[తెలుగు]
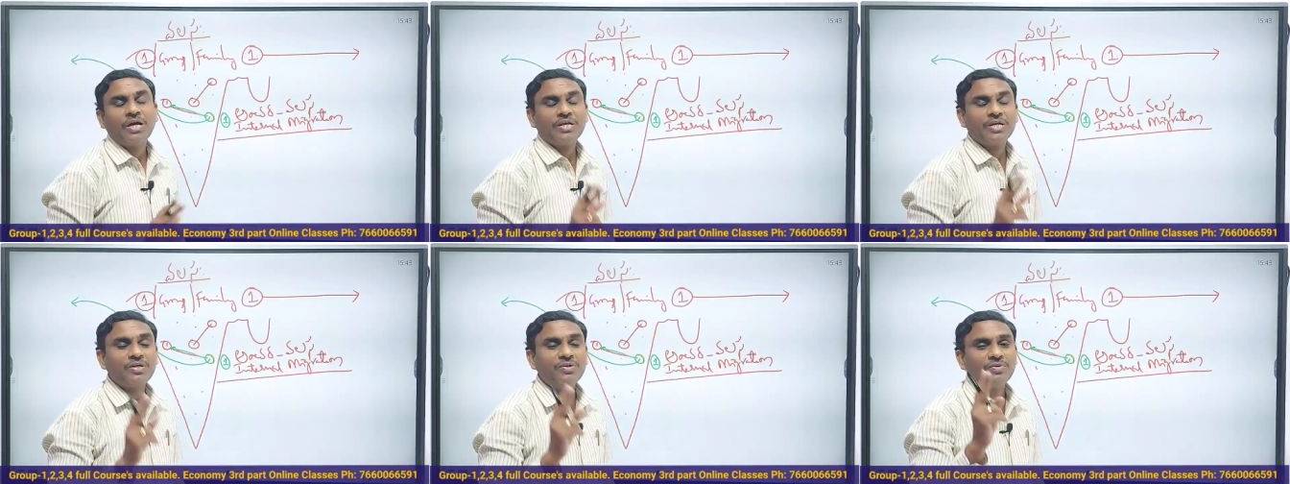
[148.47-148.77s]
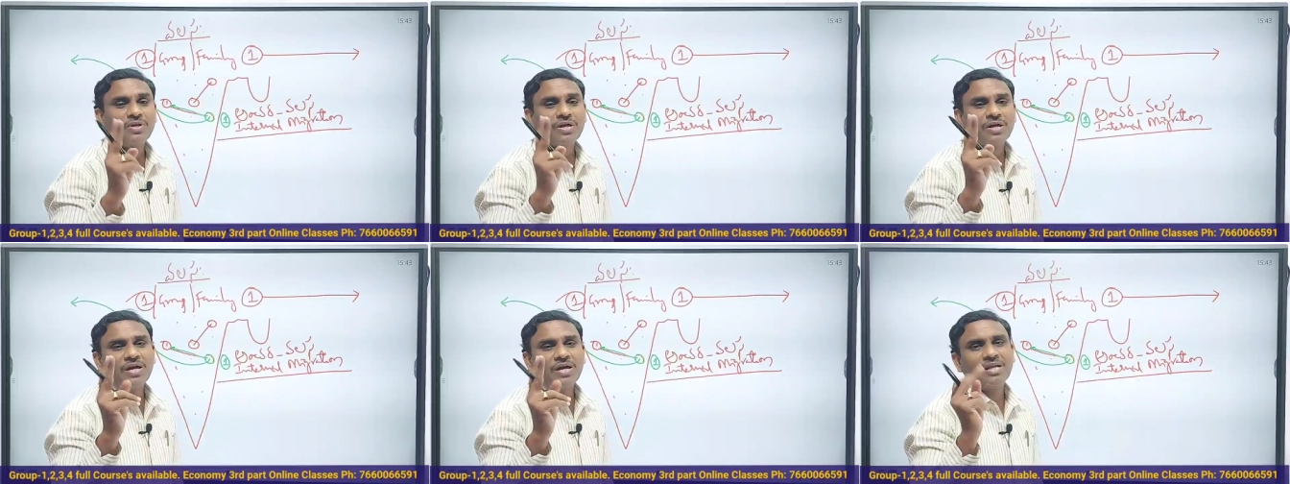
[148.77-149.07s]

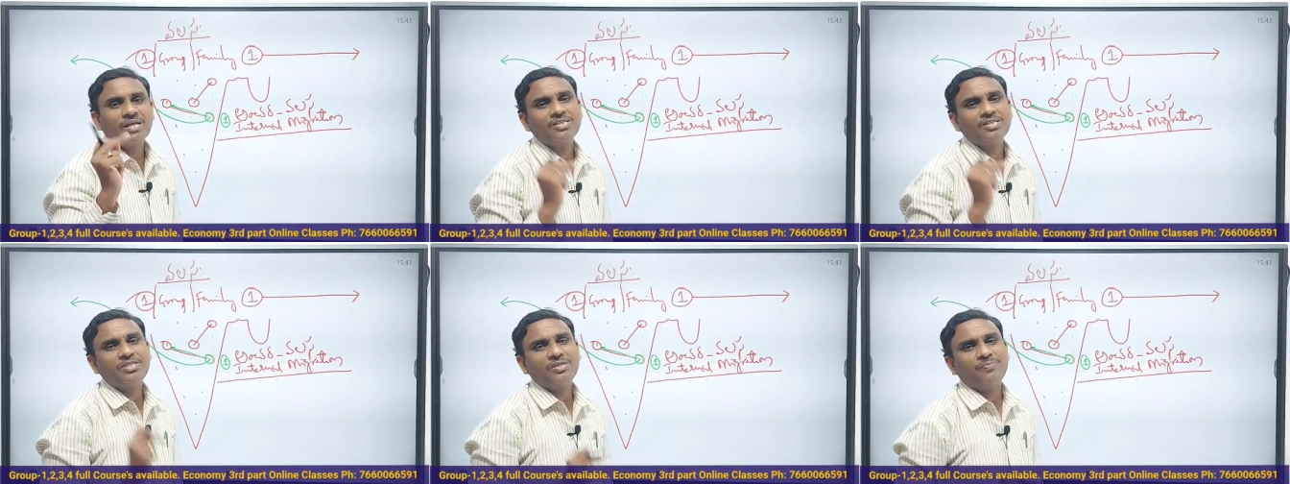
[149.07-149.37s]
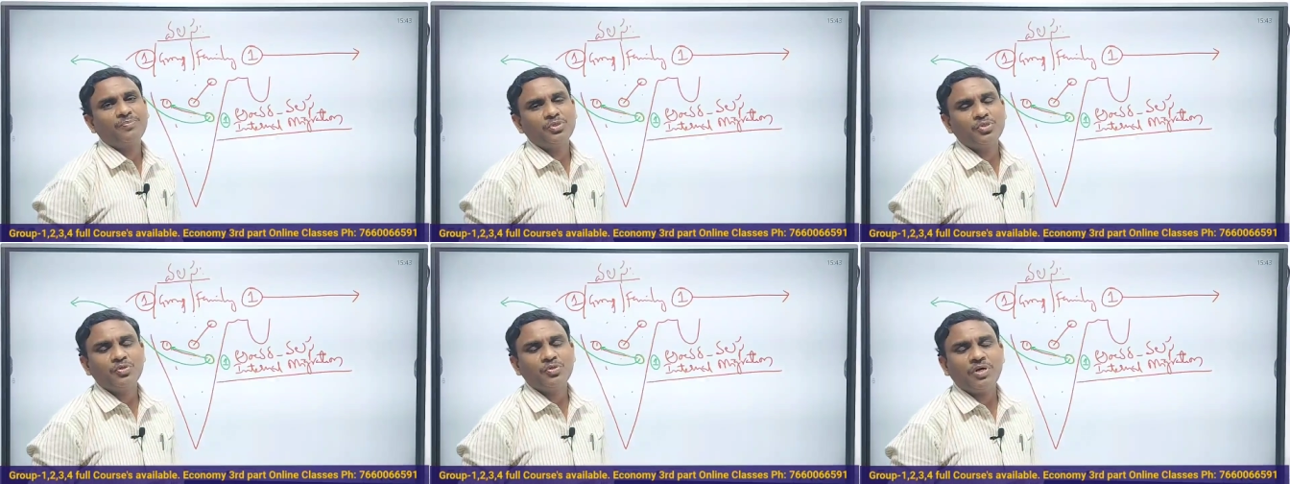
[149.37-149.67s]
రెండు రకాలుగా
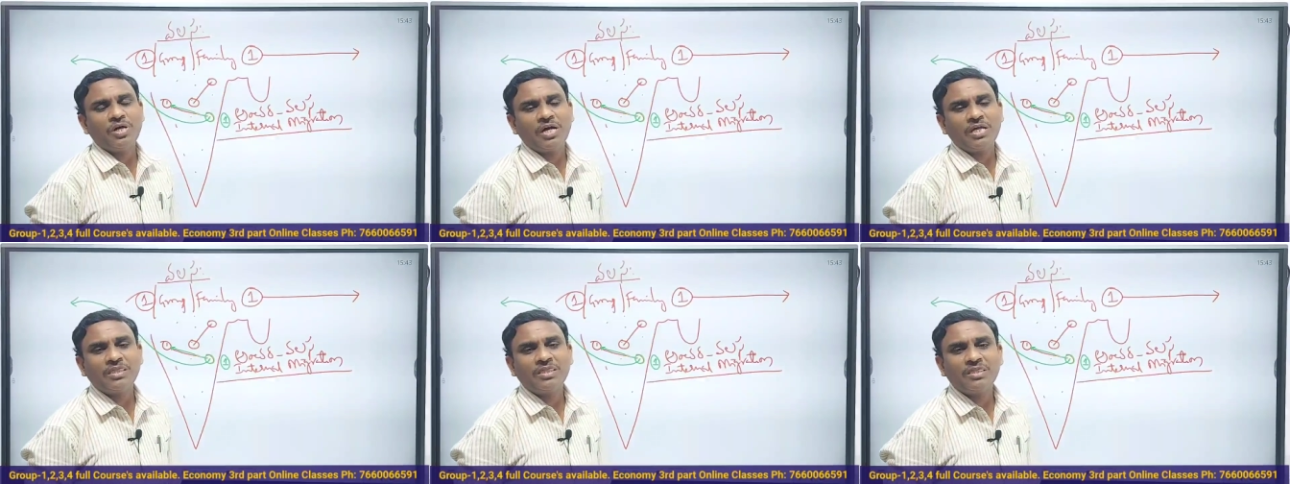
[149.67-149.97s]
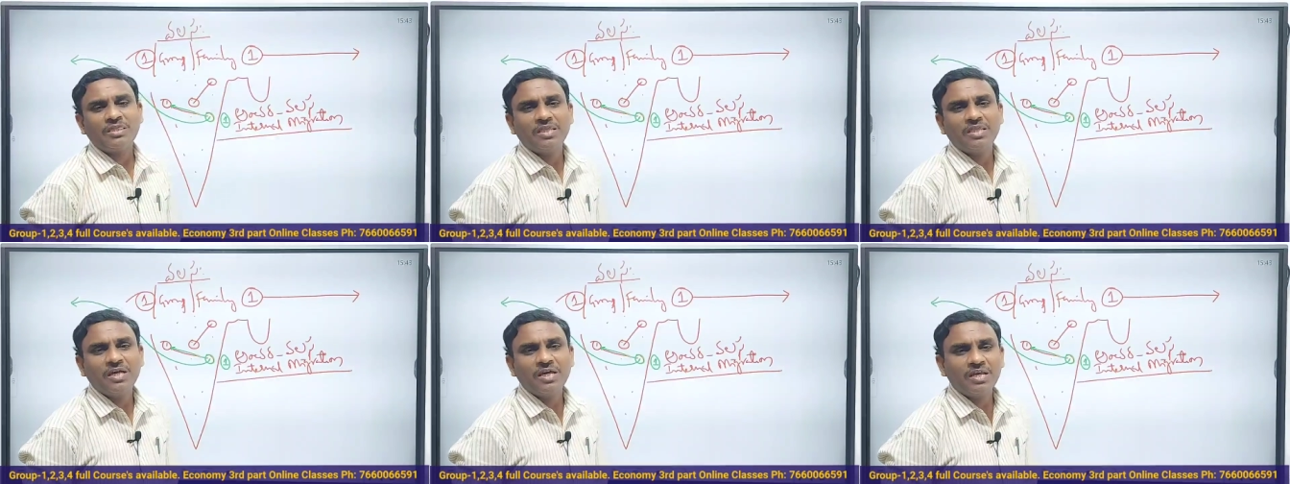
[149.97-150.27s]
చెప్పొచ్చు
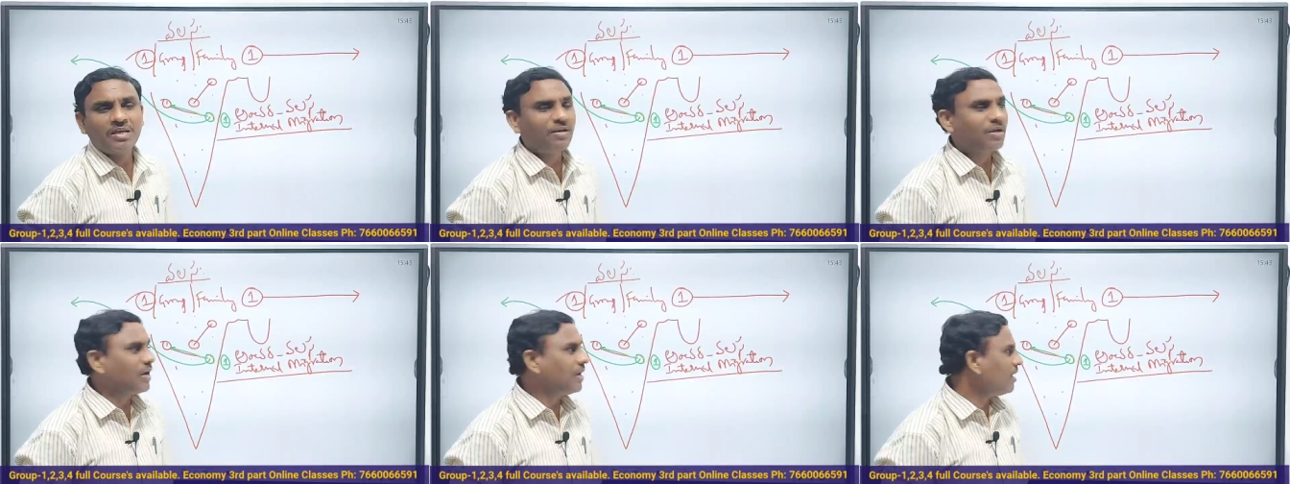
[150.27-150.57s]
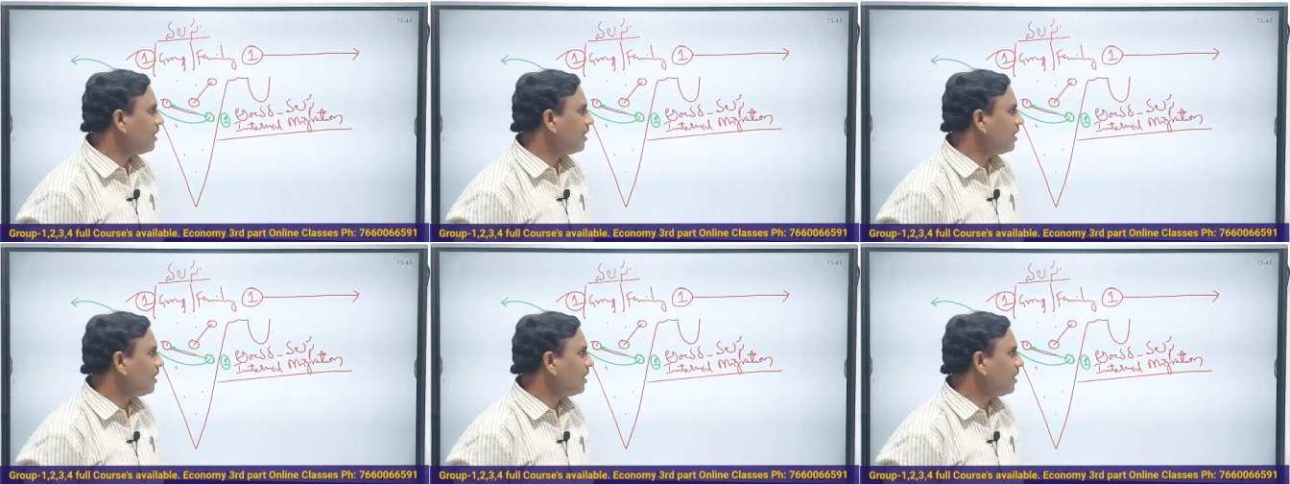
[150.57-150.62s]
అంతర్